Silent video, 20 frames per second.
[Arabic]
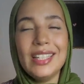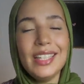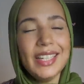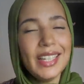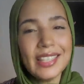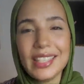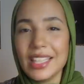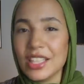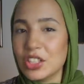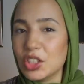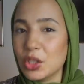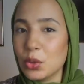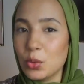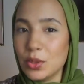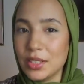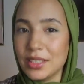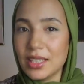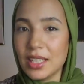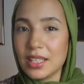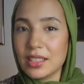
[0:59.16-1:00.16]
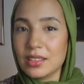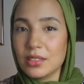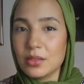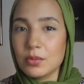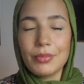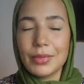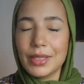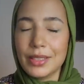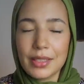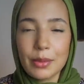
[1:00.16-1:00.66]
اللي حداه شي وليدات
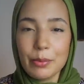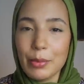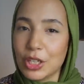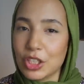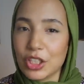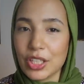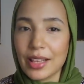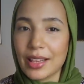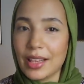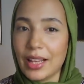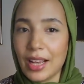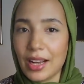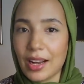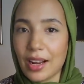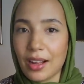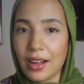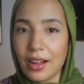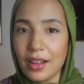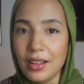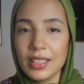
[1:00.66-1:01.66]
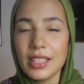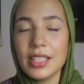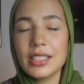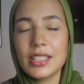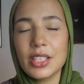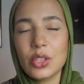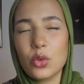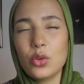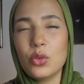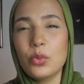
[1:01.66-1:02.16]
ما يسمعش هاد الحلقة
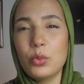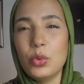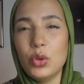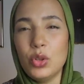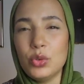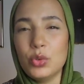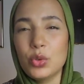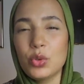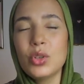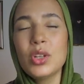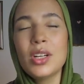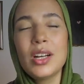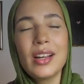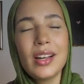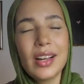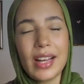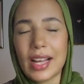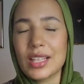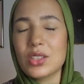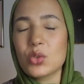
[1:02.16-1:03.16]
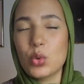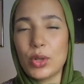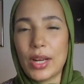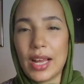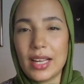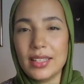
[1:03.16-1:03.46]
حتى يكون بوحدو غتكون